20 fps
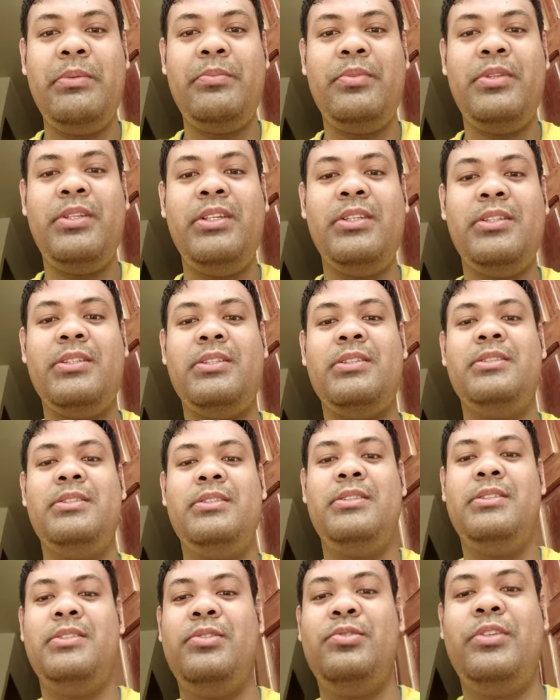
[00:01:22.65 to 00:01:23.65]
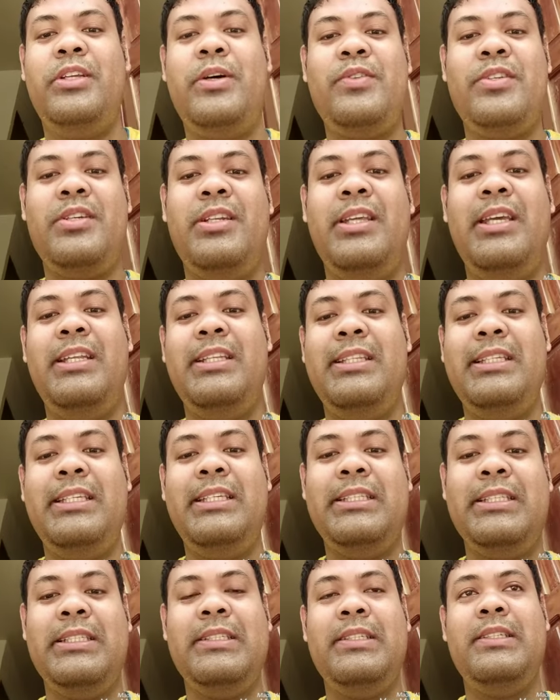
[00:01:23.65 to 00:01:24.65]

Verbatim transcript: 15, 2019.